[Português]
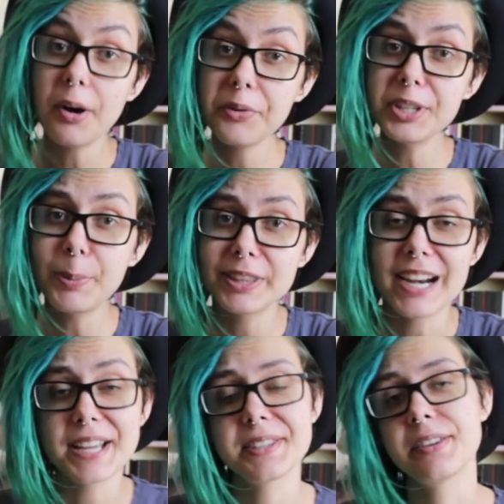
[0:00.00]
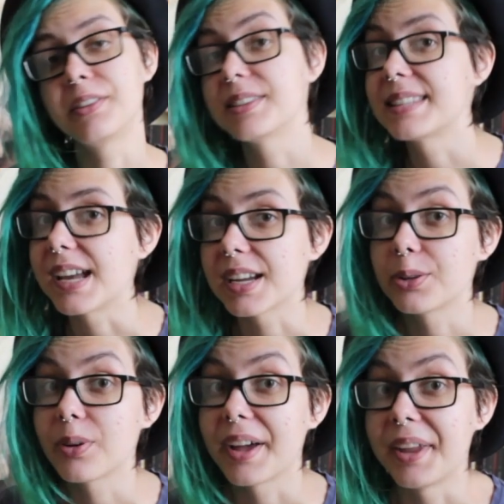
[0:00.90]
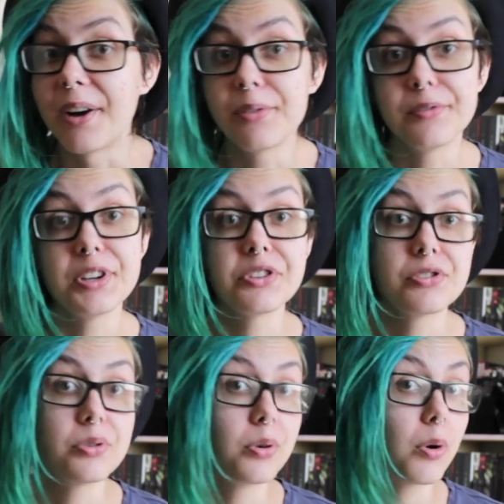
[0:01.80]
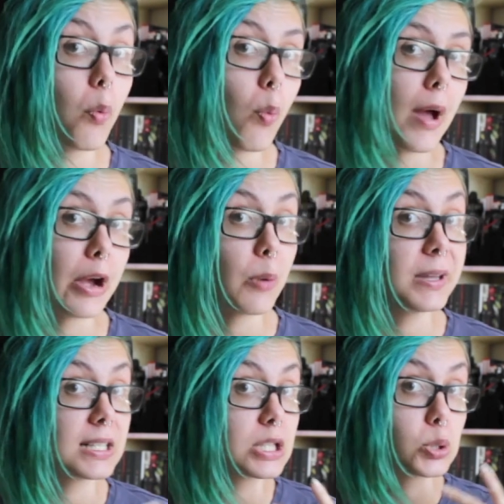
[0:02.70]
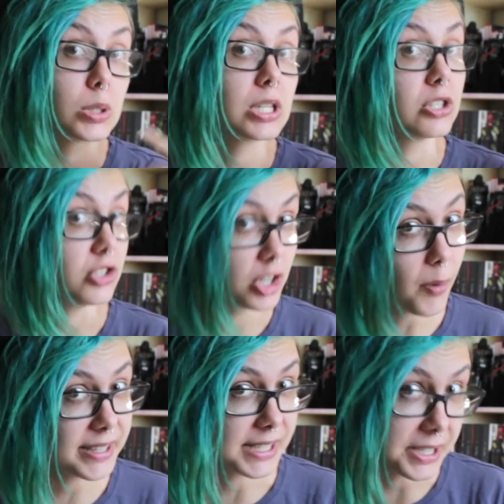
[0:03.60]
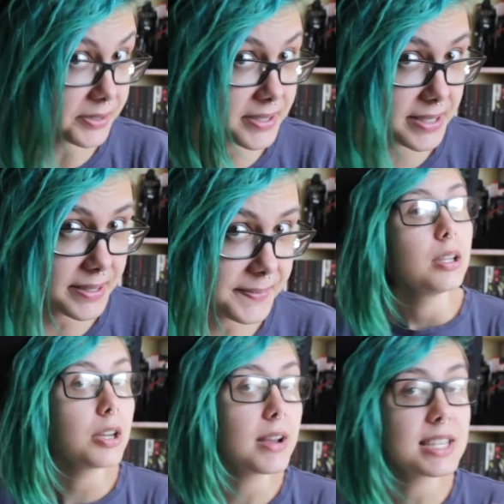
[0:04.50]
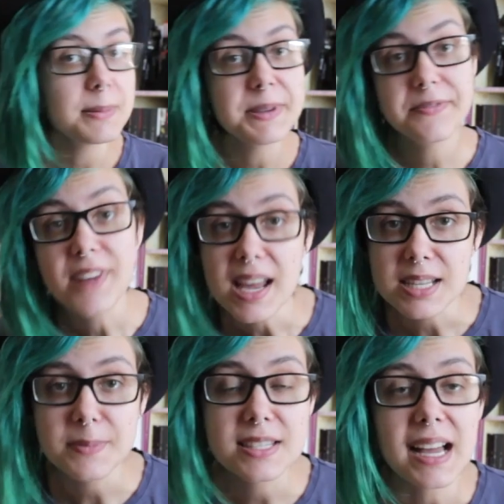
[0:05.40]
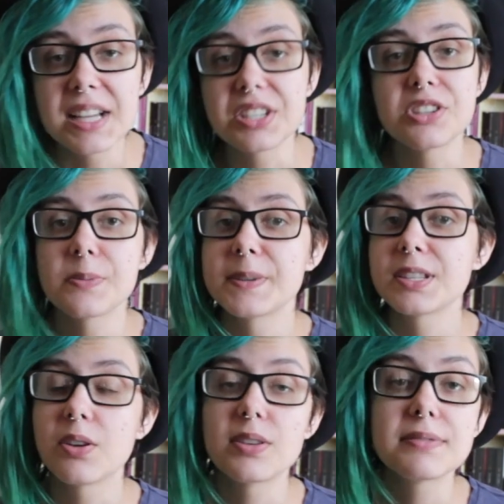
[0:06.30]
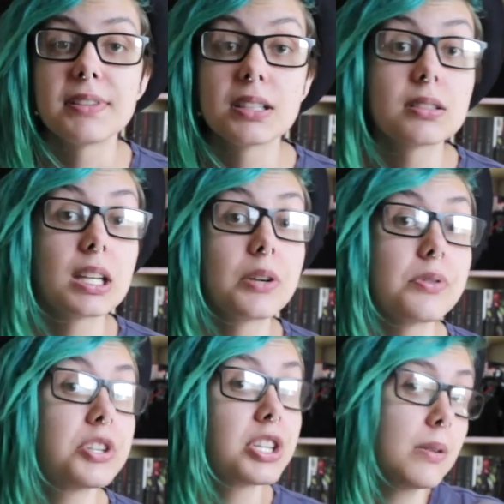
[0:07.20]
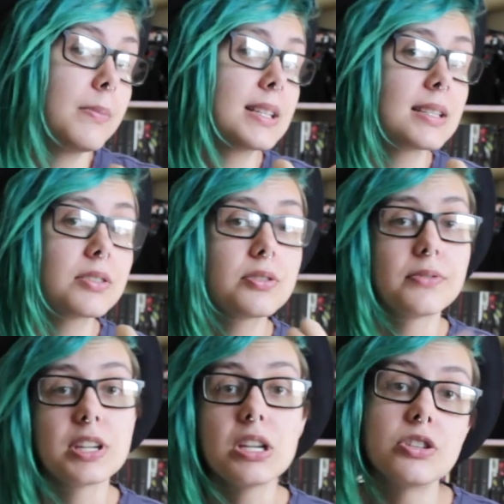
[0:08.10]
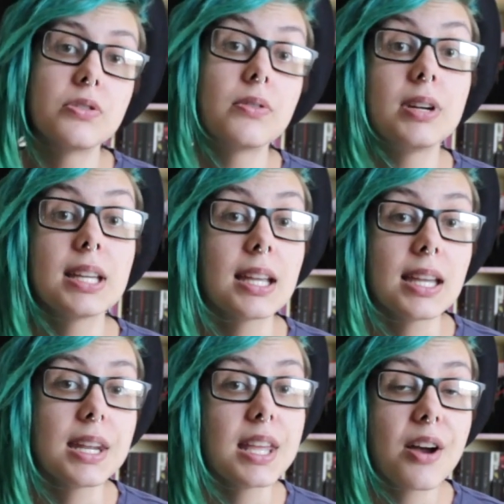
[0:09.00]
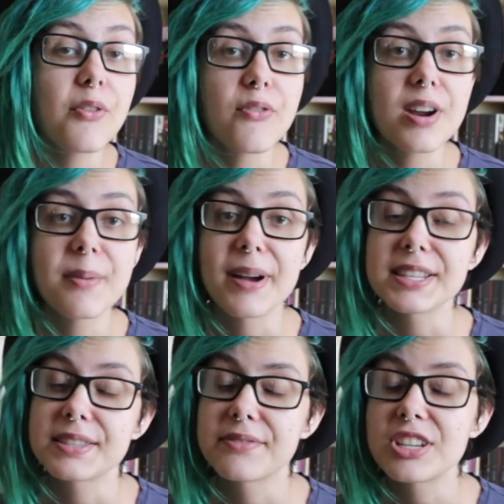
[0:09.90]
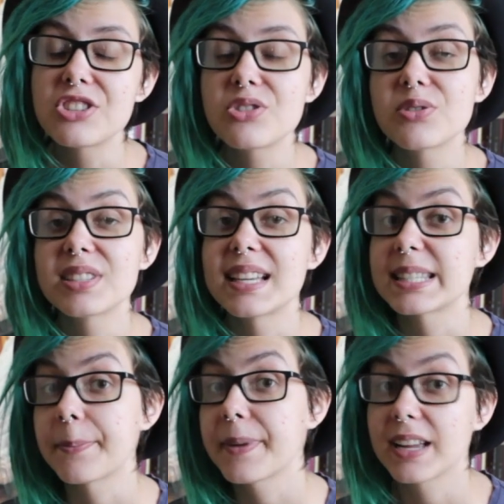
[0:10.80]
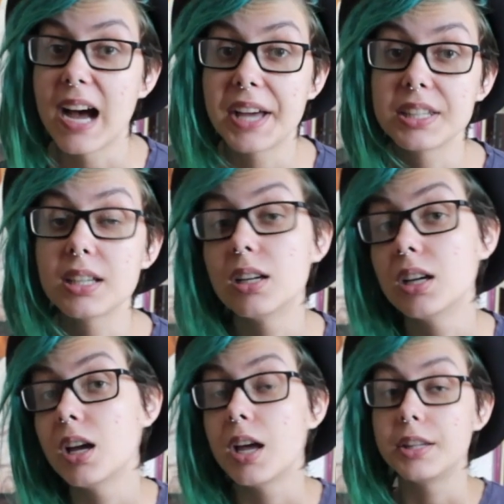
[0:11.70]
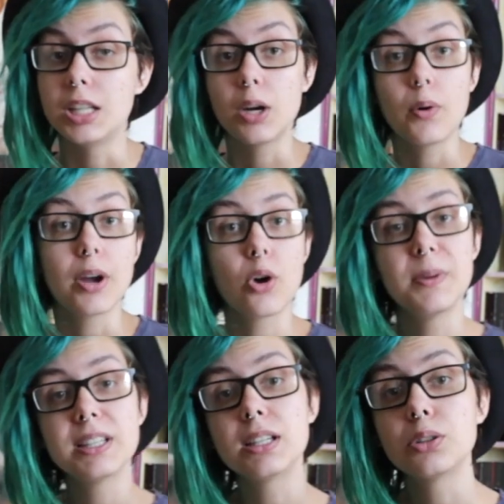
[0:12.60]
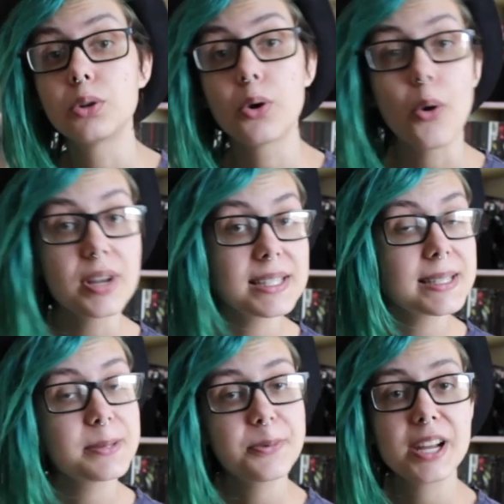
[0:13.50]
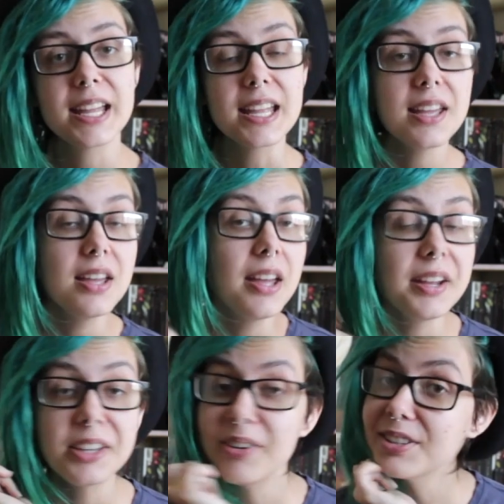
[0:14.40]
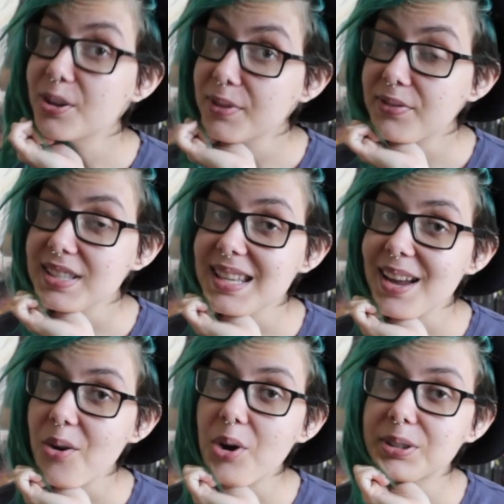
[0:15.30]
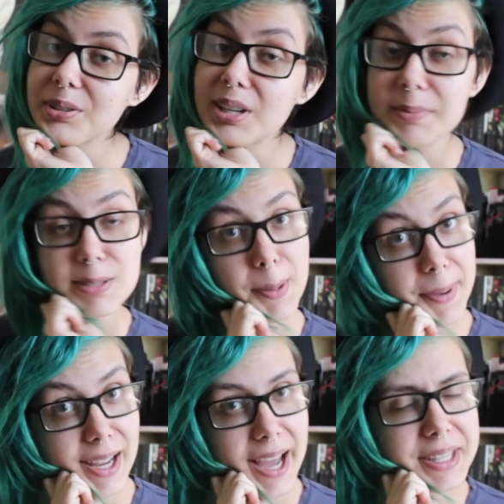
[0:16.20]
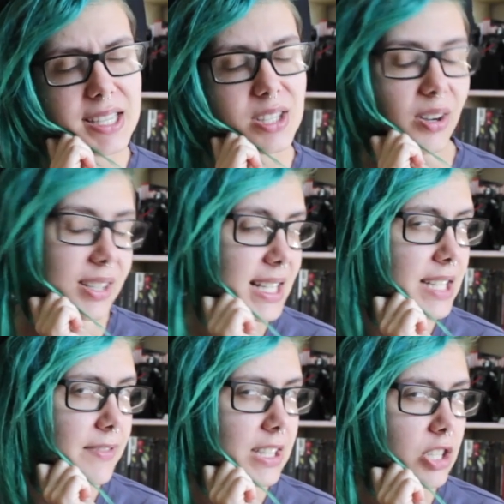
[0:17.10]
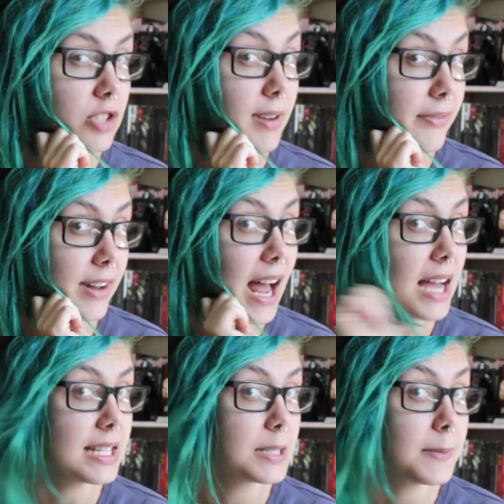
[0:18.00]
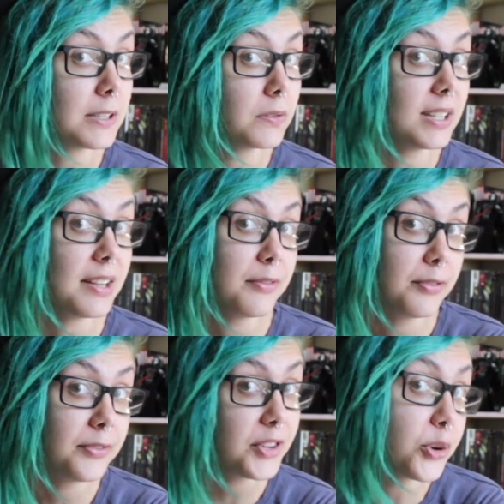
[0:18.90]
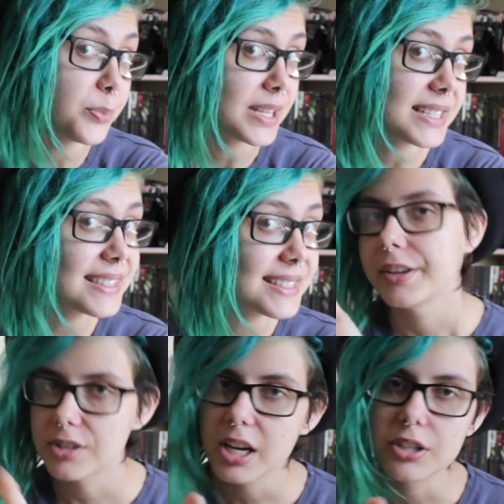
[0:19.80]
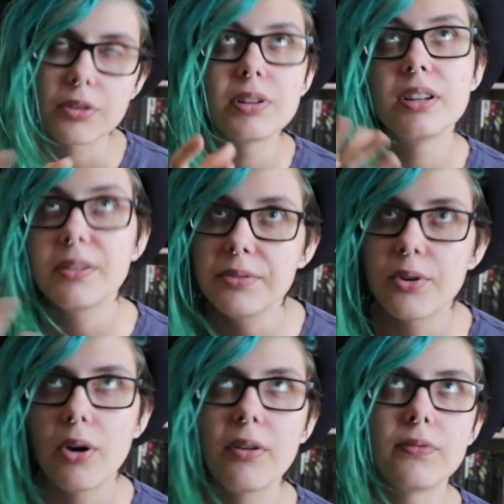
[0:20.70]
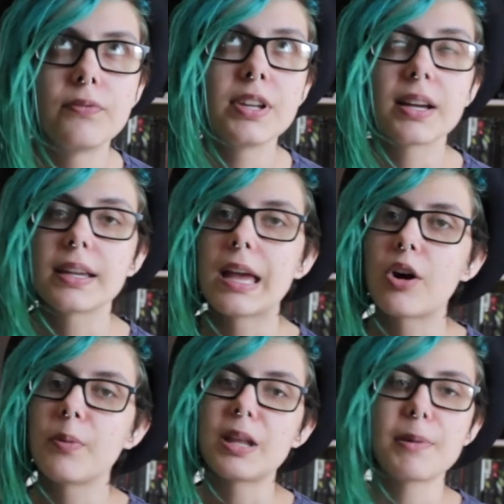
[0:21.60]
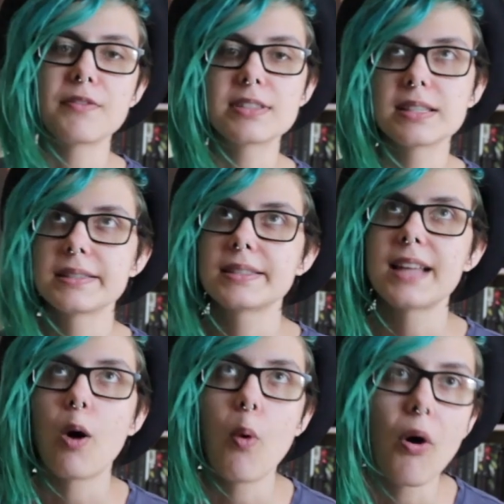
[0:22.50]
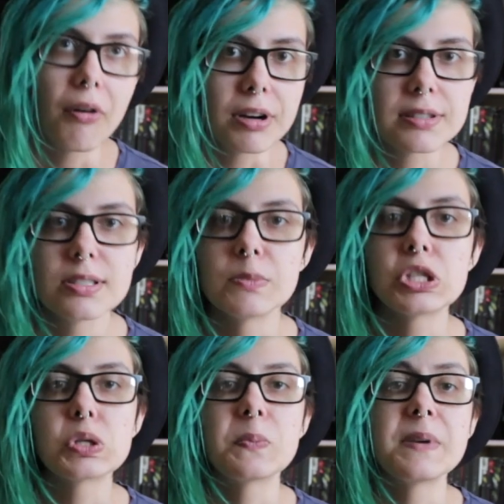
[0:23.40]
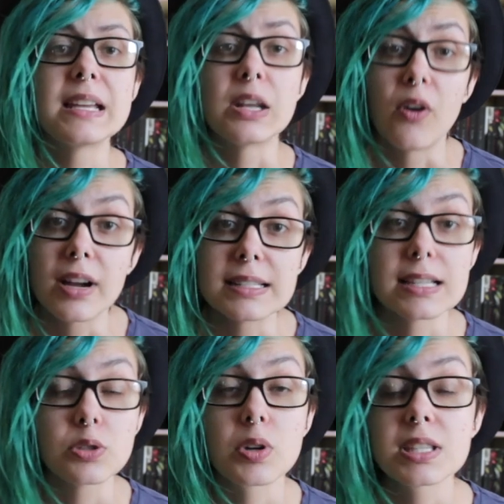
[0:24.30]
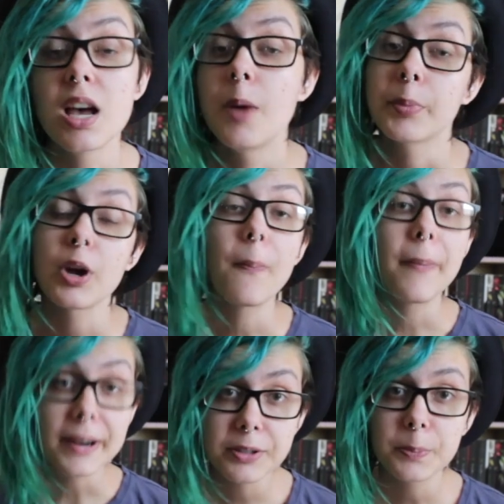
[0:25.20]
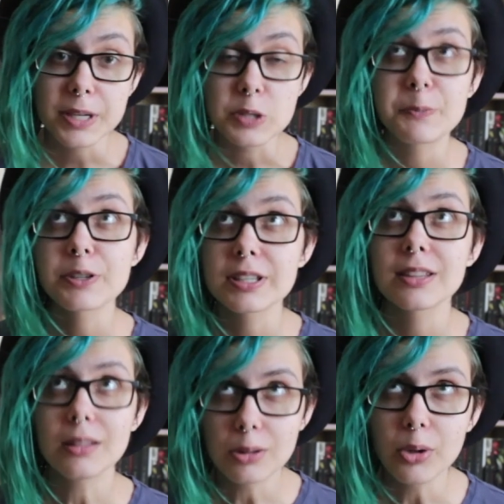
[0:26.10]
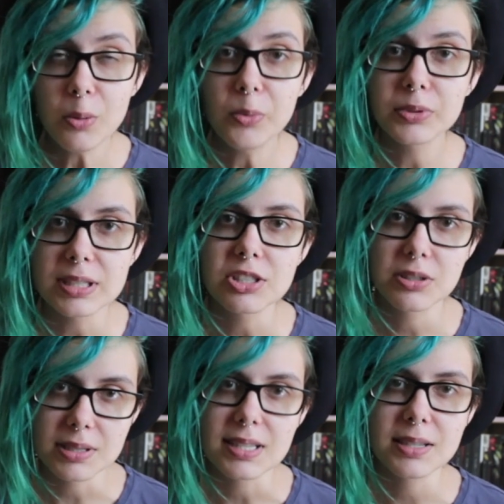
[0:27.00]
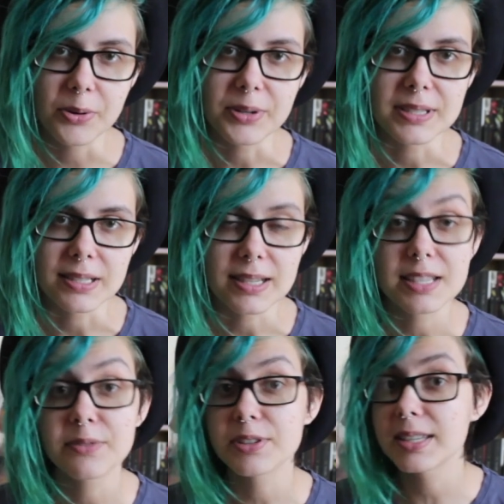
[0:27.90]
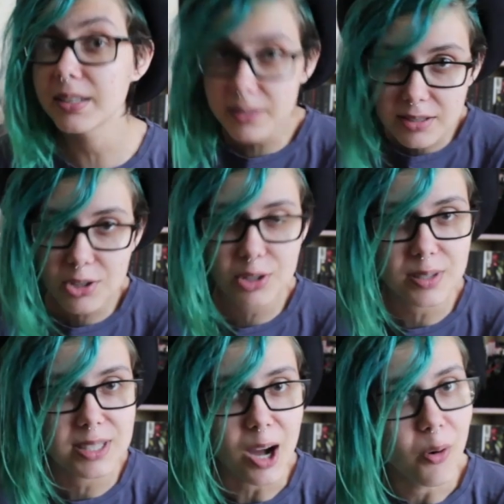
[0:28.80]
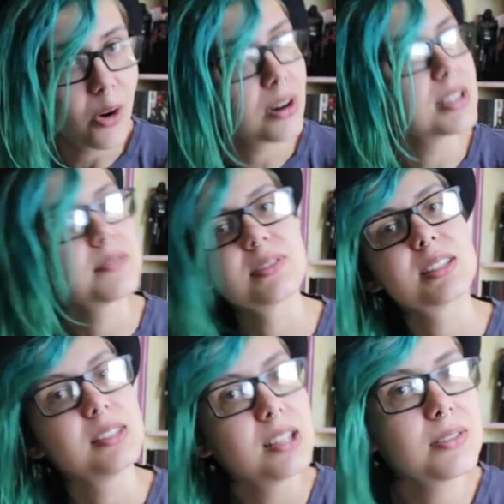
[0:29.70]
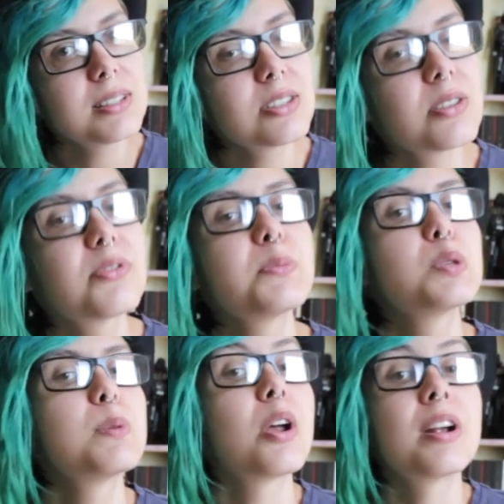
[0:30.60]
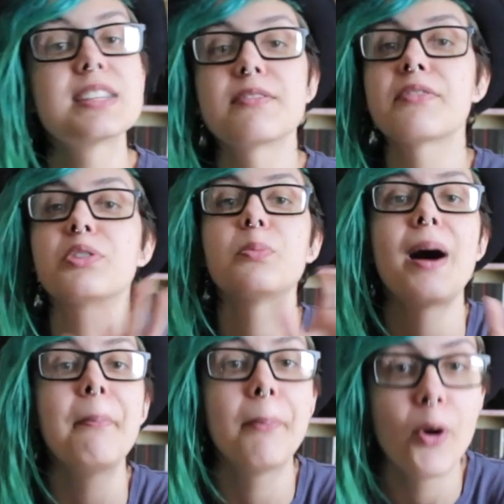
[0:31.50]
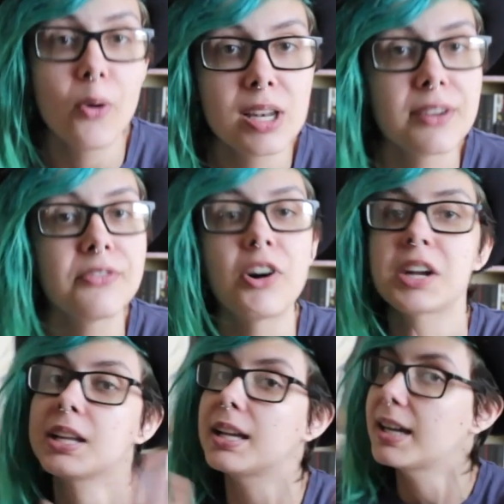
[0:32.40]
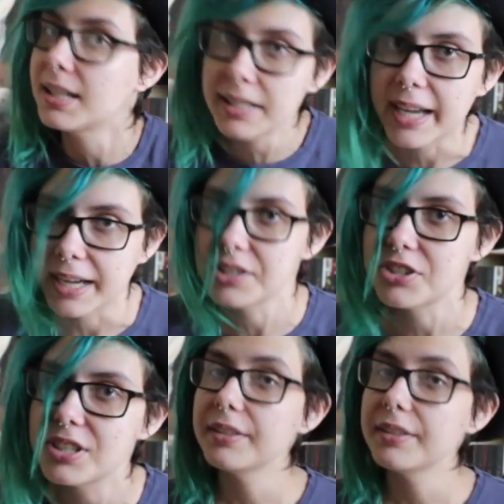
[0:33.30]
Algum tempo atrás eu lancei aqui no canal um vídeo com recomendações de quadrinhos e eu recebi várias mensagens de pessoas falando que curtiram bastante o vídeo e que queriam ver mais vídeos nessa pegada deu recomendando coisas por aí, então eu resolvi fazer outro na mesma pegada, só que dessa vez a gente vai falar a respeito de filmes. E, gente, eu não vou vir aqui recomendar pra vocês Star Wars, filme de super-herói, essas coisas, porque eu parto do pressuposto que todo mundo assistiu essas coisas, tá? Se você não assistiu Star Wars, se você não assistiu filme de super-herói, você tá vive numa bolha fora da realidade.